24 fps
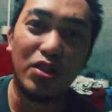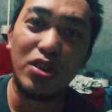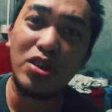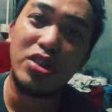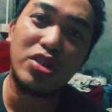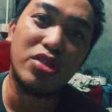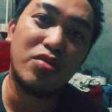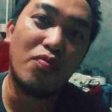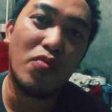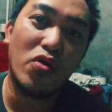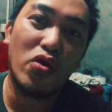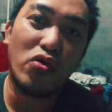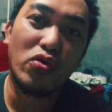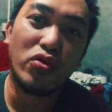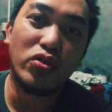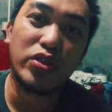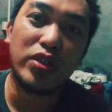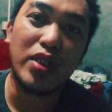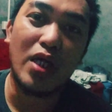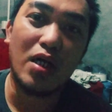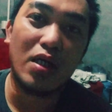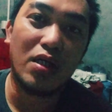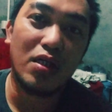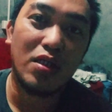Hindi na siya
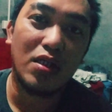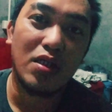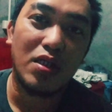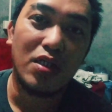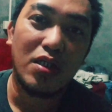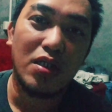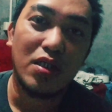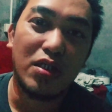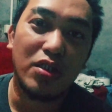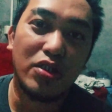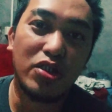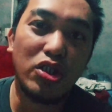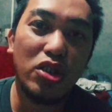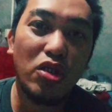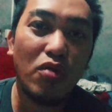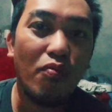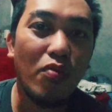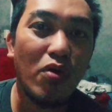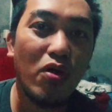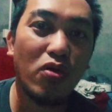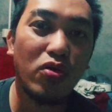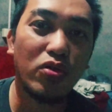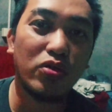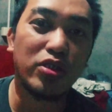makontak. Hindi
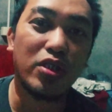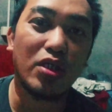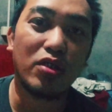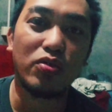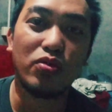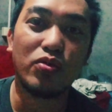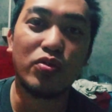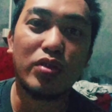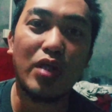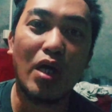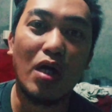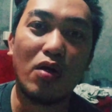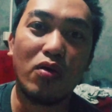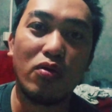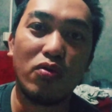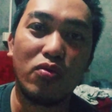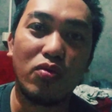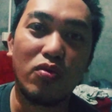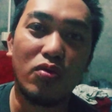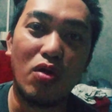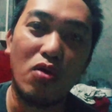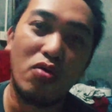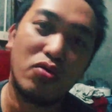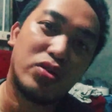na makontak yung
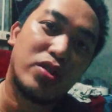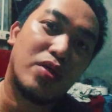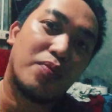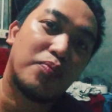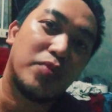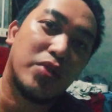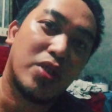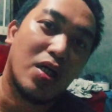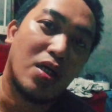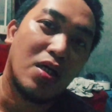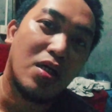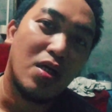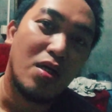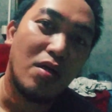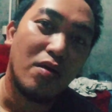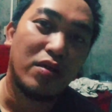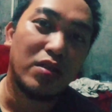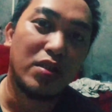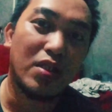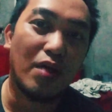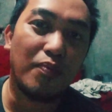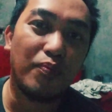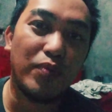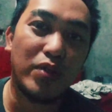taong kausap niya
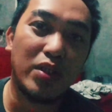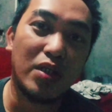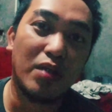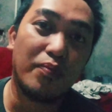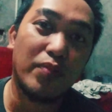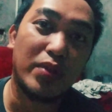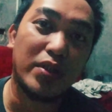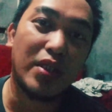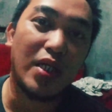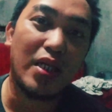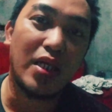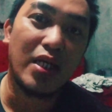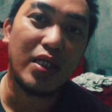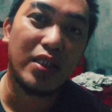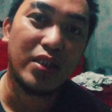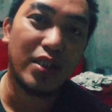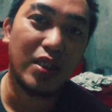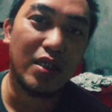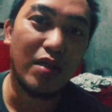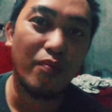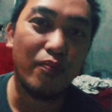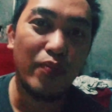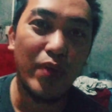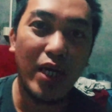na pinagpadalhan
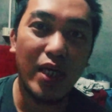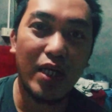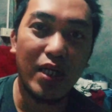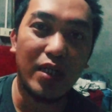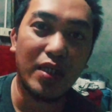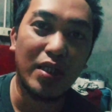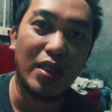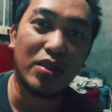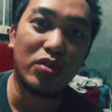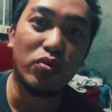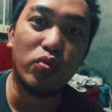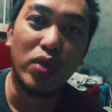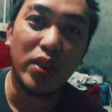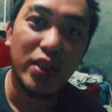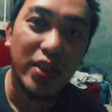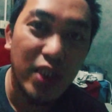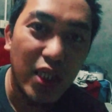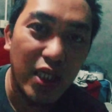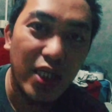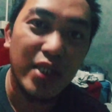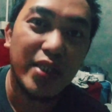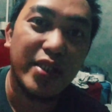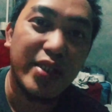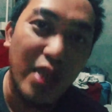niya ng pera na
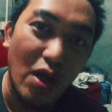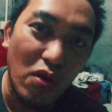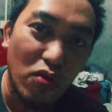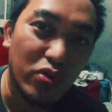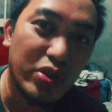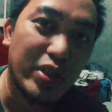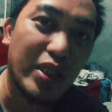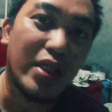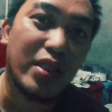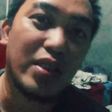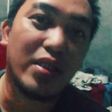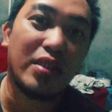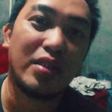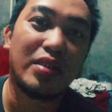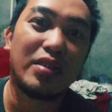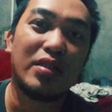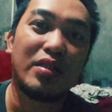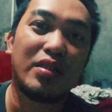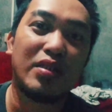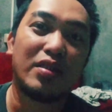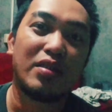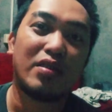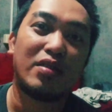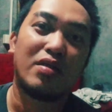
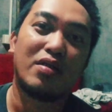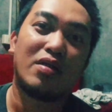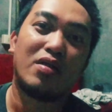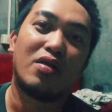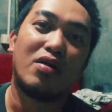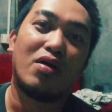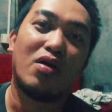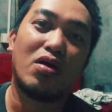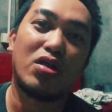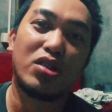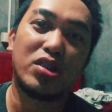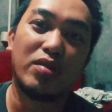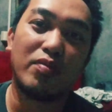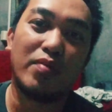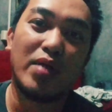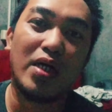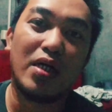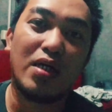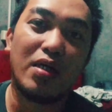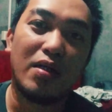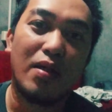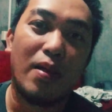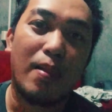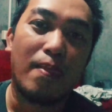28,000. O, di
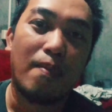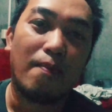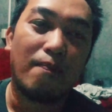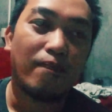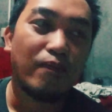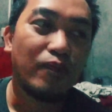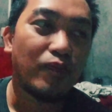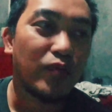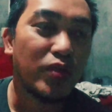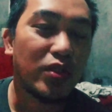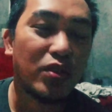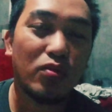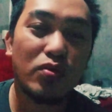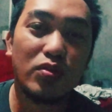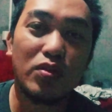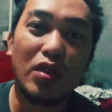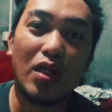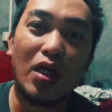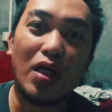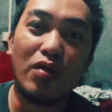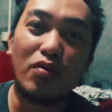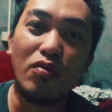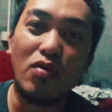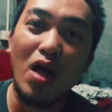ba? So,
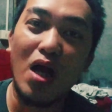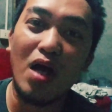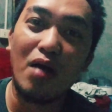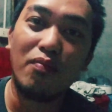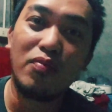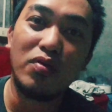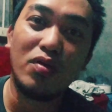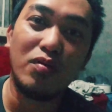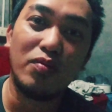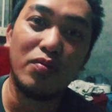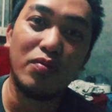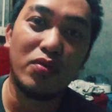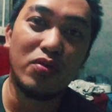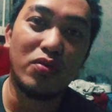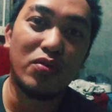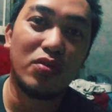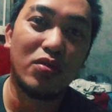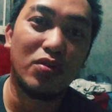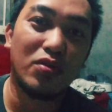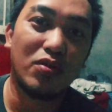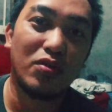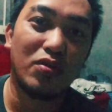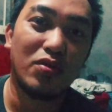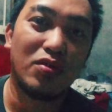anong habol mo?
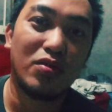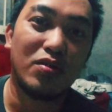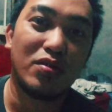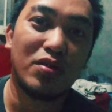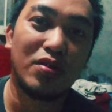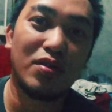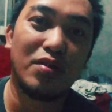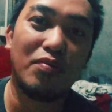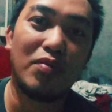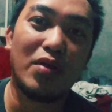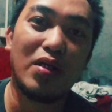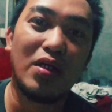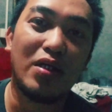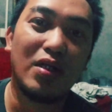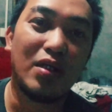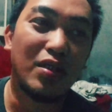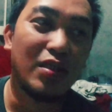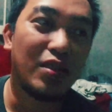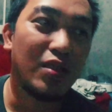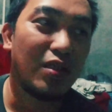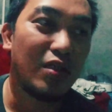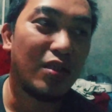Di ba?